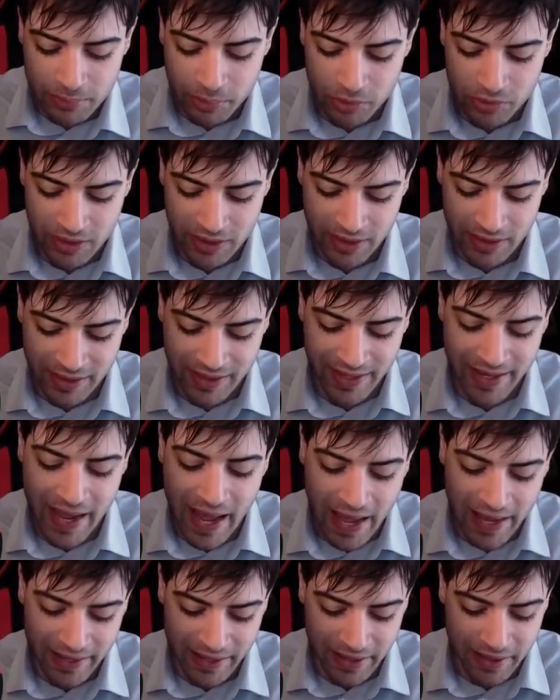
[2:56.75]
poter
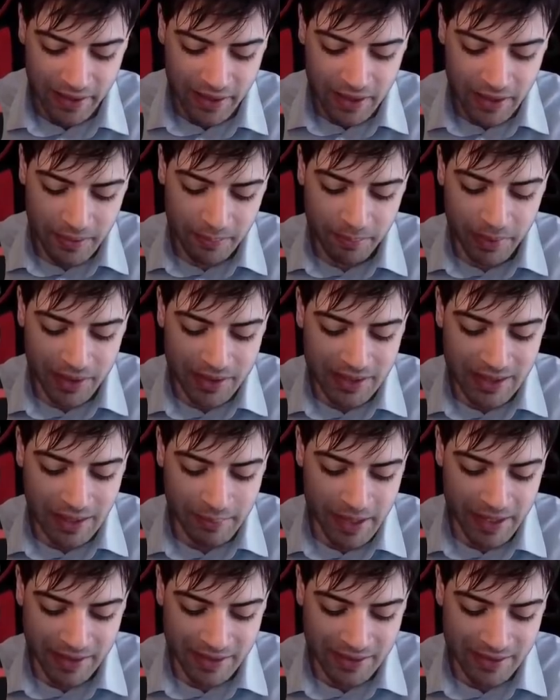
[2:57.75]
creare
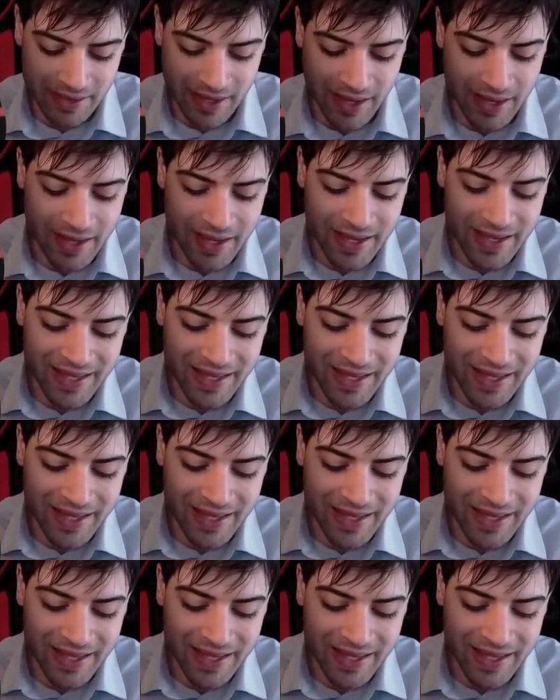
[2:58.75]
praticamente